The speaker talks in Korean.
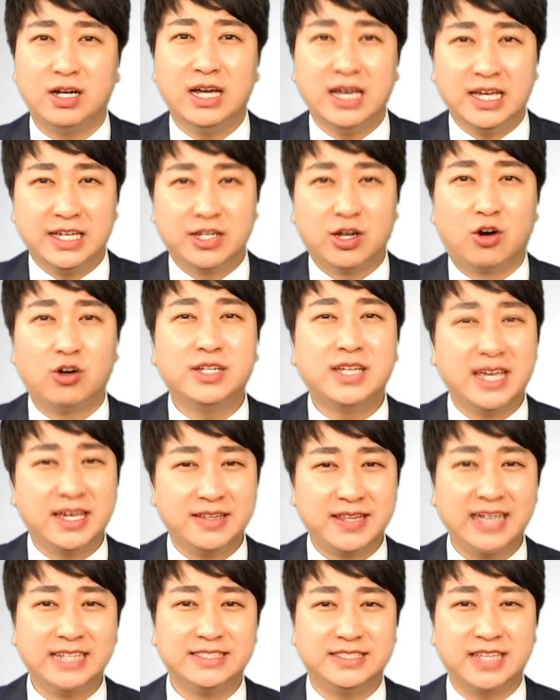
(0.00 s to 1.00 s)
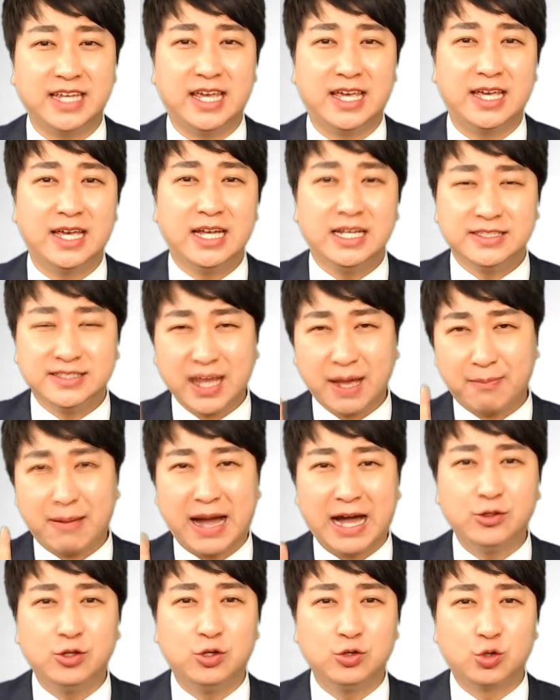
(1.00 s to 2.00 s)
연계 삭제 딱
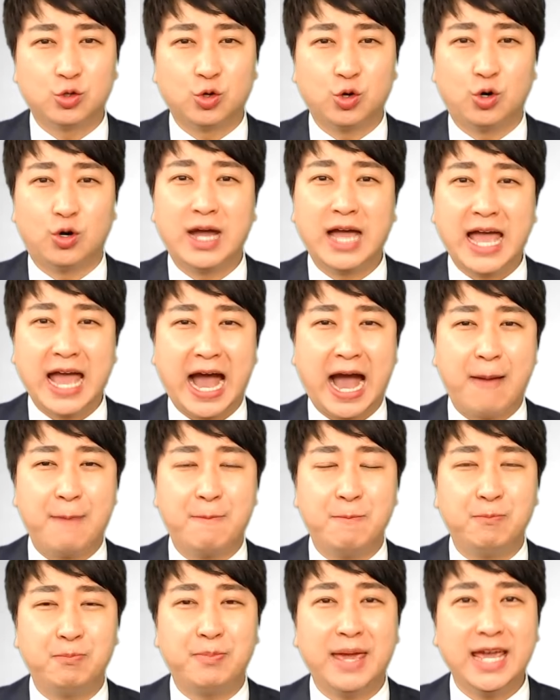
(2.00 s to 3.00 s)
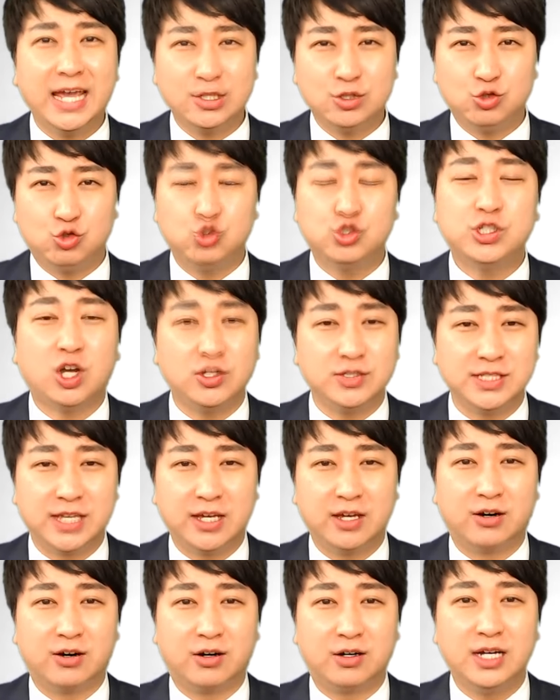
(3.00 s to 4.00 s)
만원으로 암백
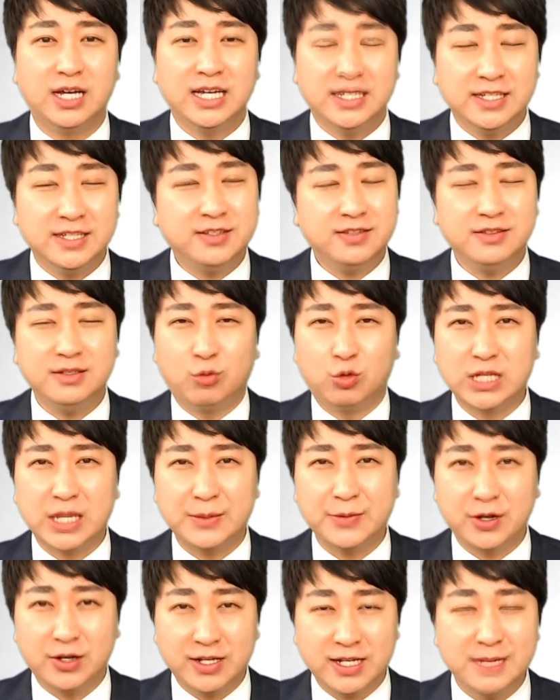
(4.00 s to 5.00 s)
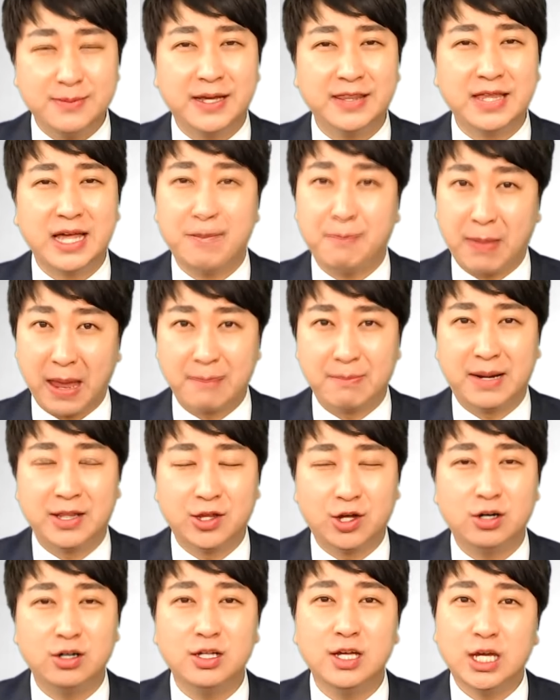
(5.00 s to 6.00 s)
유천이에요이 뜻은 뭐냐면 일반암
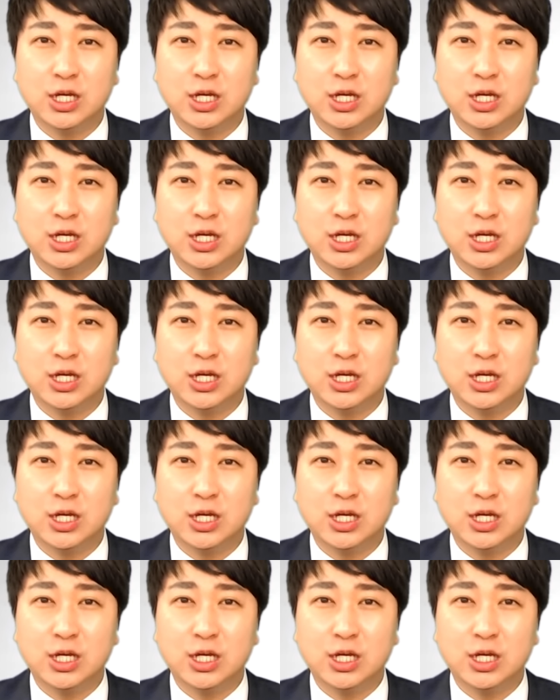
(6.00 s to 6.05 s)
백만원